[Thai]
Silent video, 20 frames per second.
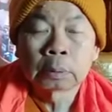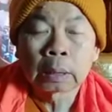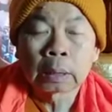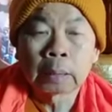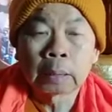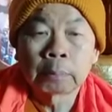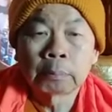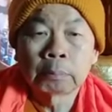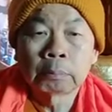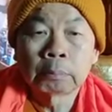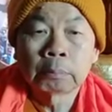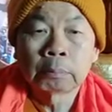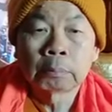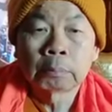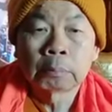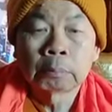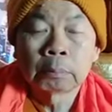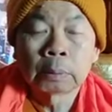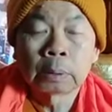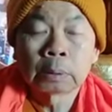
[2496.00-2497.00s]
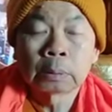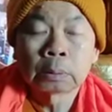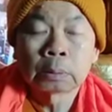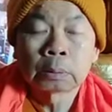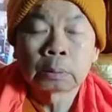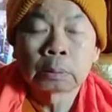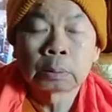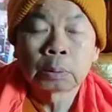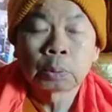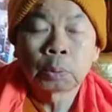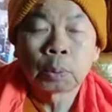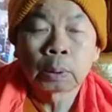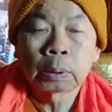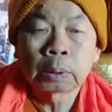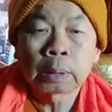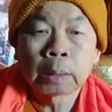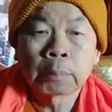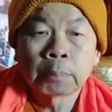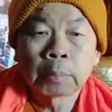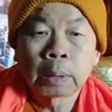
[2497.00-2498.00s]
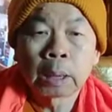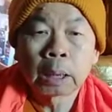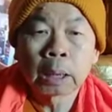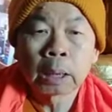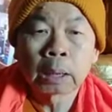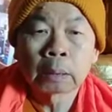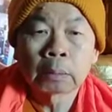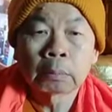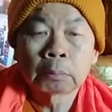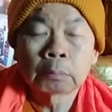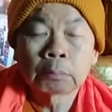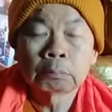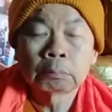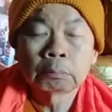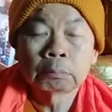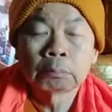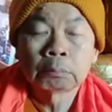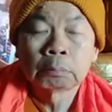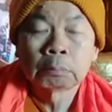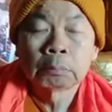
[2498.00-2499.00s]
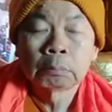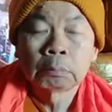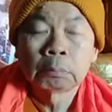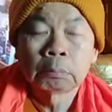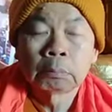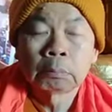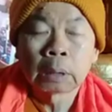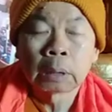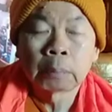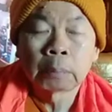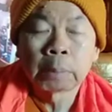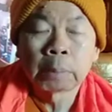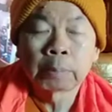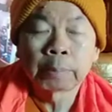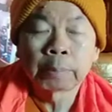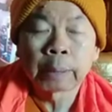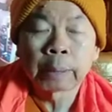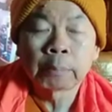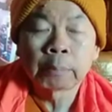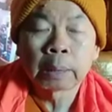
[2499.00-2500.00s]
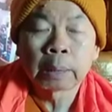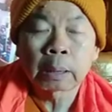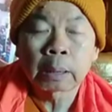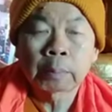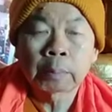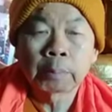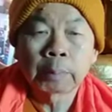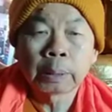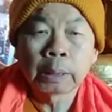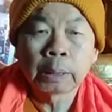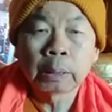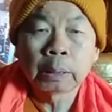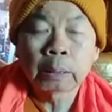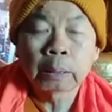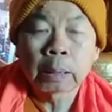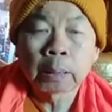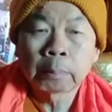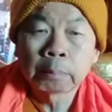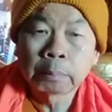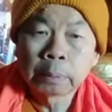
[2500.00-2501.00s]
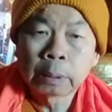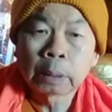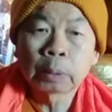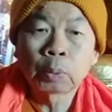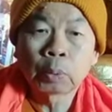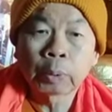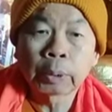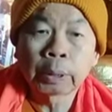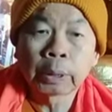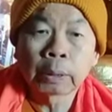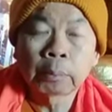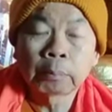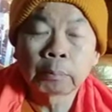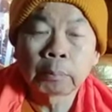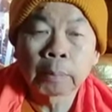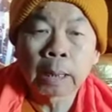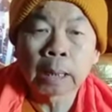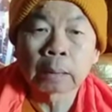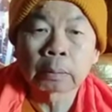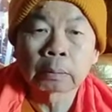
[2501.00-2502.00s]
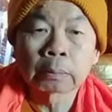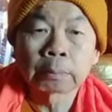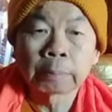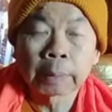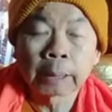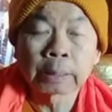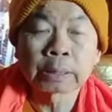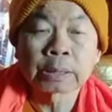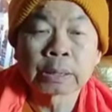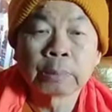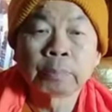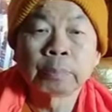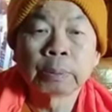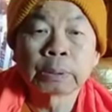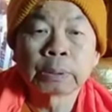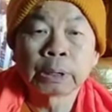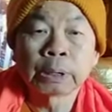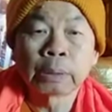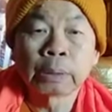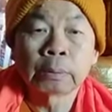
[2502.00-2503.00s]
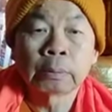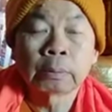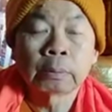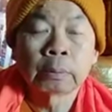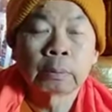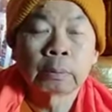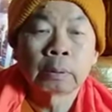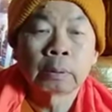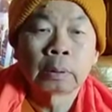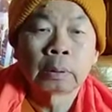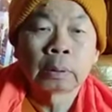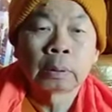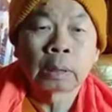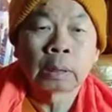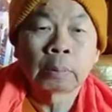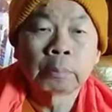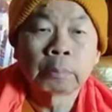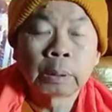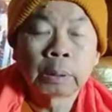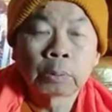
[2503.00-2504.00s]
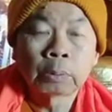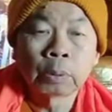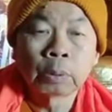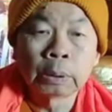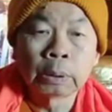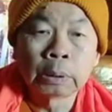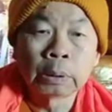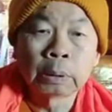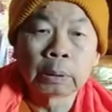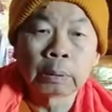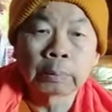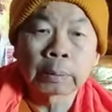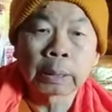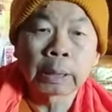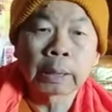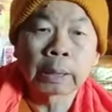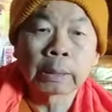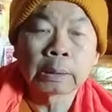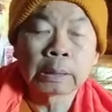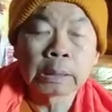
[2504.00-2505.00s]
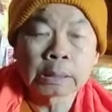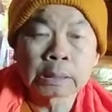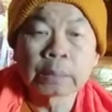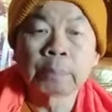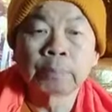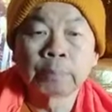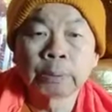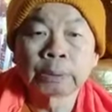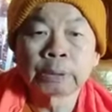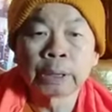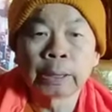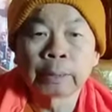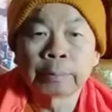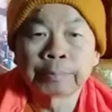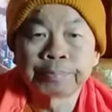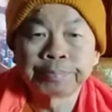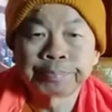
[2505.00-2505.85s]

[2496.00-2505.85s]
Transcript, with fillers: ทำช่วงทำงานบำเพ็ญบารมีนั้นทำเพื่อตัวเองมากแปปดสิบเเอร์ซ็นทำเพื่อคนอื่นแค่ยี่สิบเเปอร์ซ็น